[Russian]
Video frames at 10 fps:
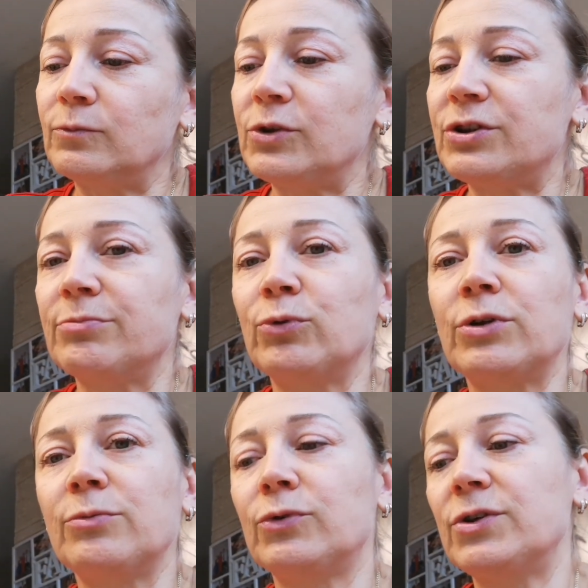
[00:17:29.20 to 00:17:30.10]
Если мы
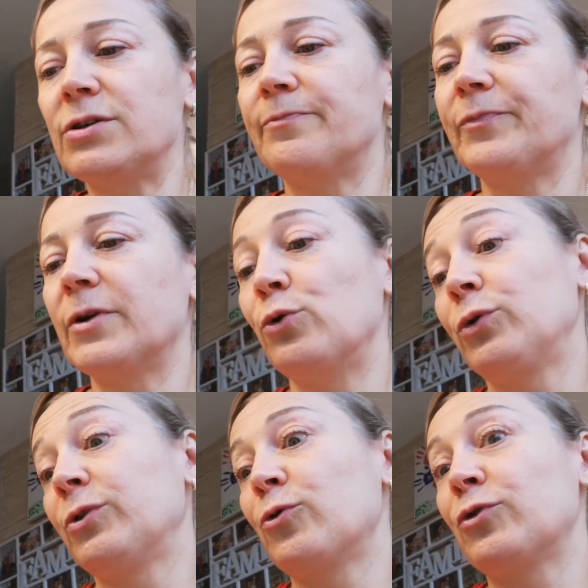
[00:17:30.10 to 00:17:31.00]
куда-нибудь едем
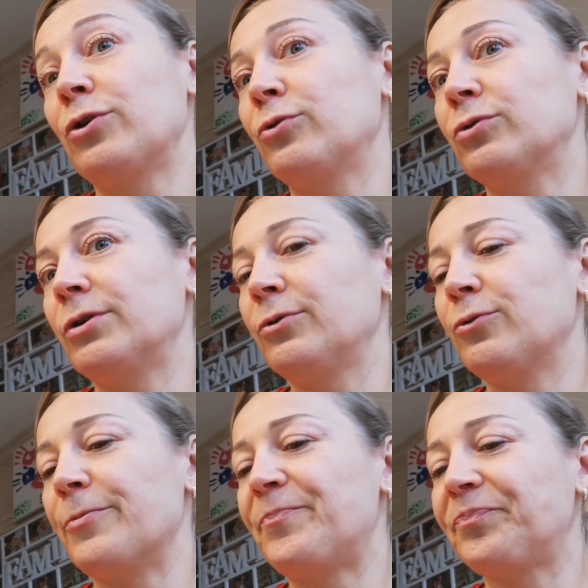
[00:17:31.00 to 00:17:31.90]

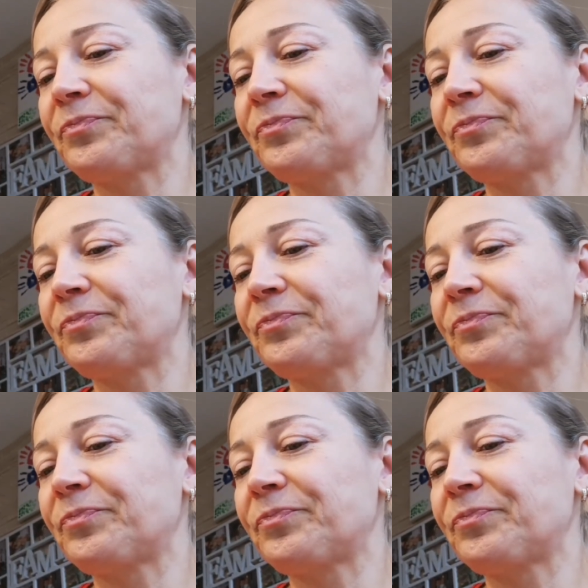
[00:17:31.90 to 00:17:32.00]
далеко-далеко.